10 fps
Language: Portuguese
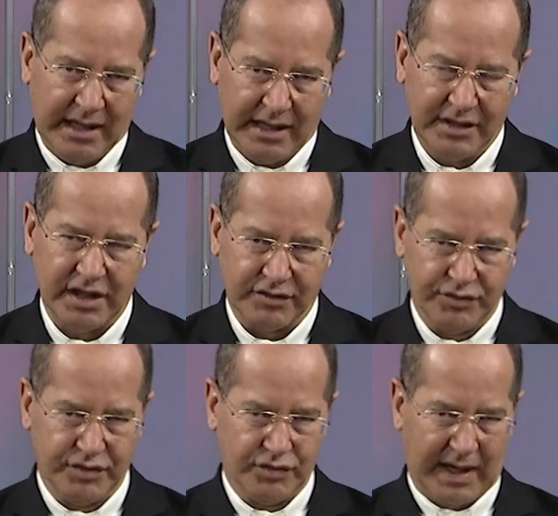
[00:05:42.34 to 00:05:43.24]
E
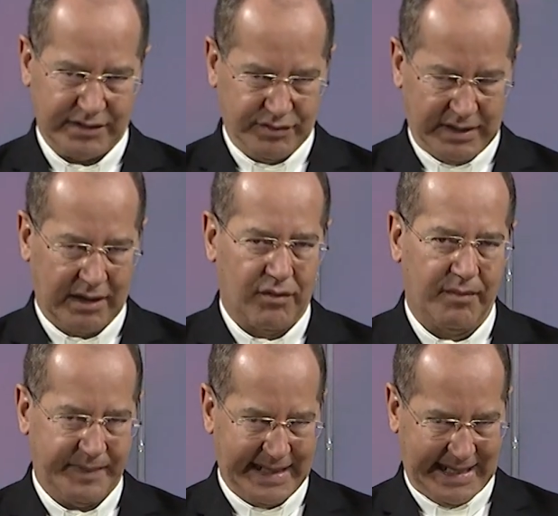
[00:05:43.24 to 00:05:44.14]
Jesus o ajuda a
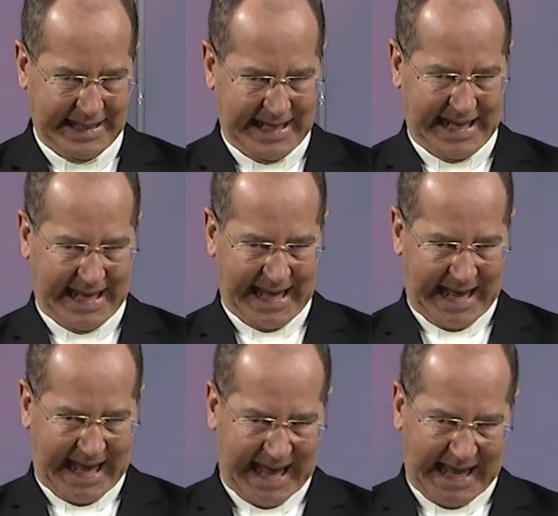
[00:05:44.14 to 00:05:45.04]
compreender
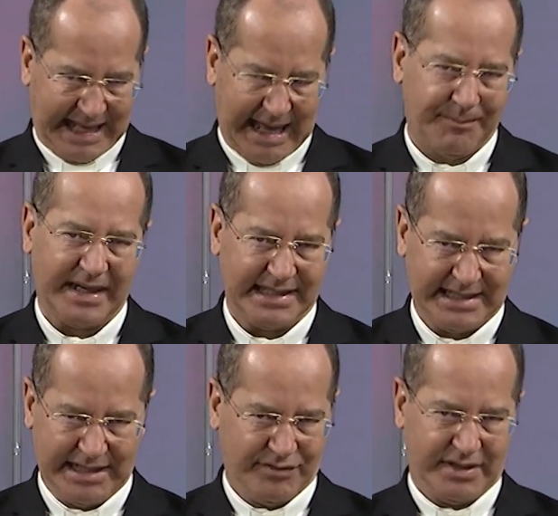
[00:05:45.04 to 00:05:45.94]
que é
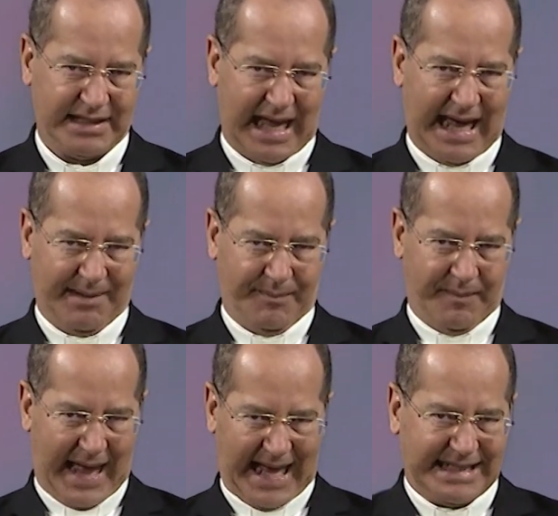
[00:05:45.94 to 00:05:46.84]
preciso estar
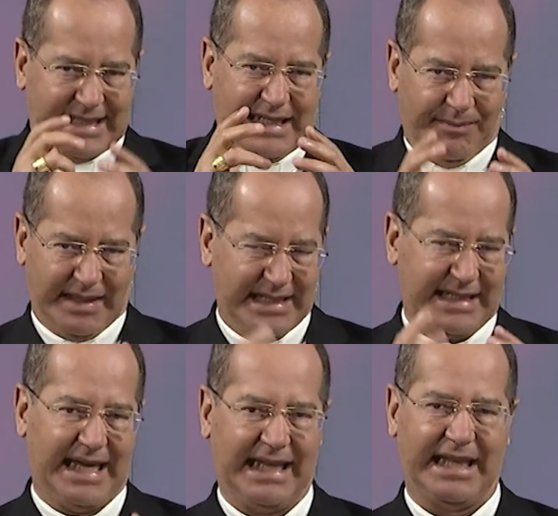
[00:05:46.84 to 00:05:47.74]
acima de
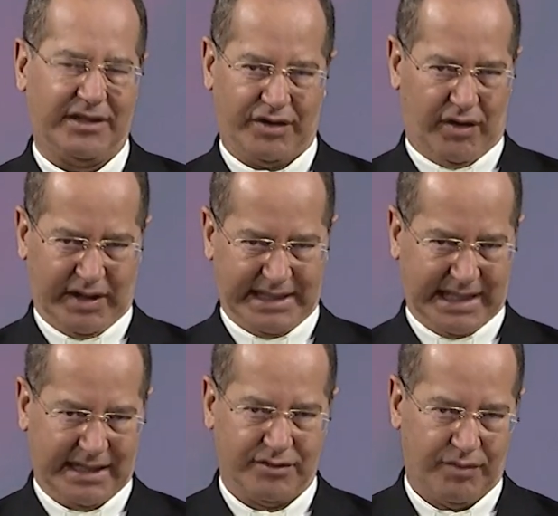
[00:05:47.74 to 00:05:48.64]
certas
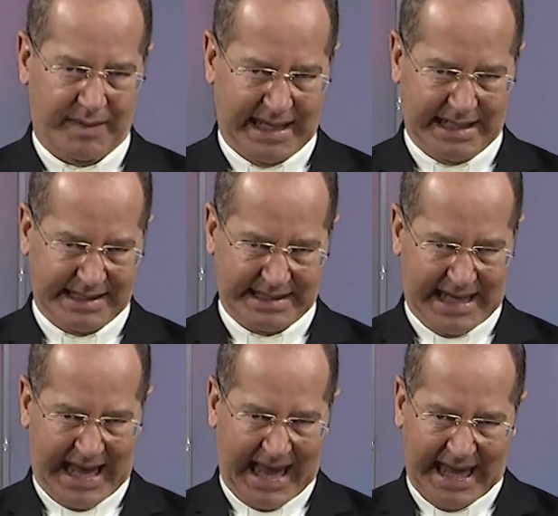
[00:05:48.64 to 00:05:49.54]
lógicas humanas
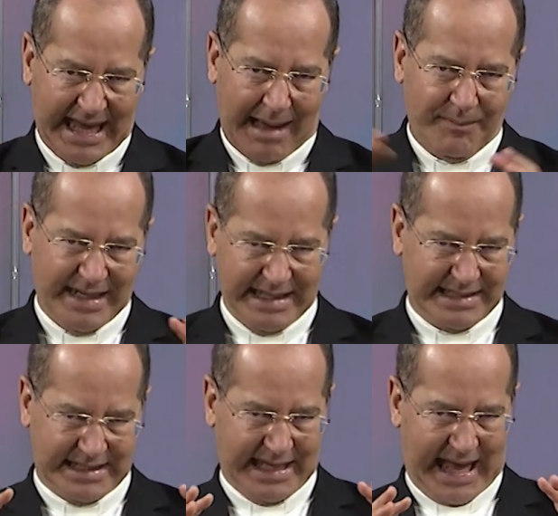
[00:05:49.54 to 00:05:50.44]
e
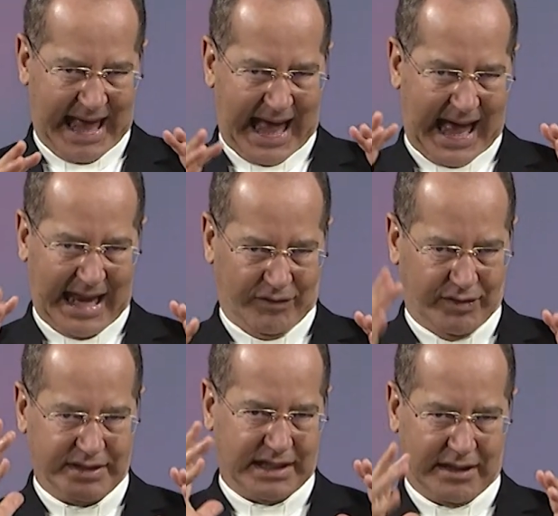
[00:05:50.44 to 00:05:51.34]
abrir-se à
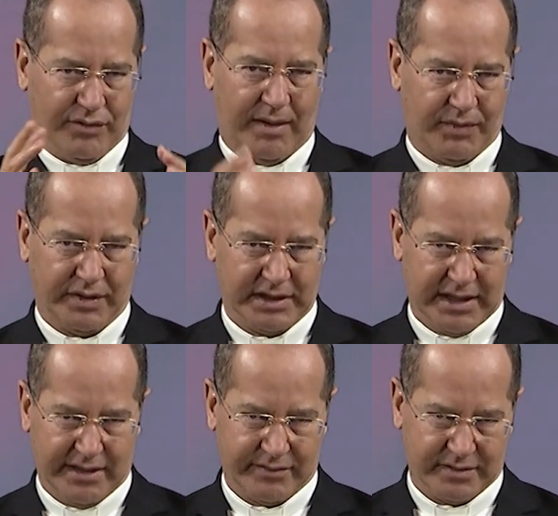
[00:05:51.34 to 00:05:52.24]
lógica do amor de
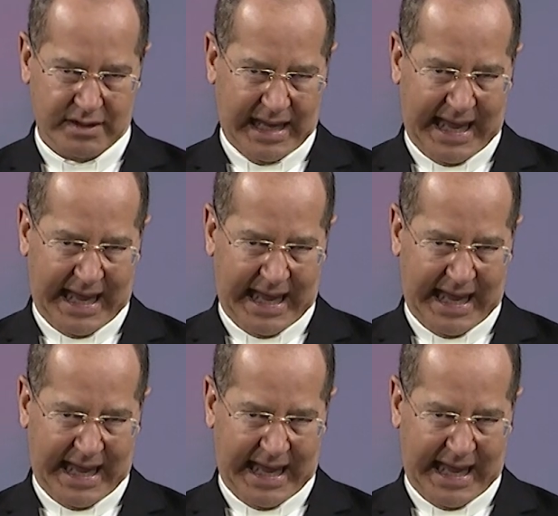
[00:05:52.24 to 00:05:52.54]
Deus.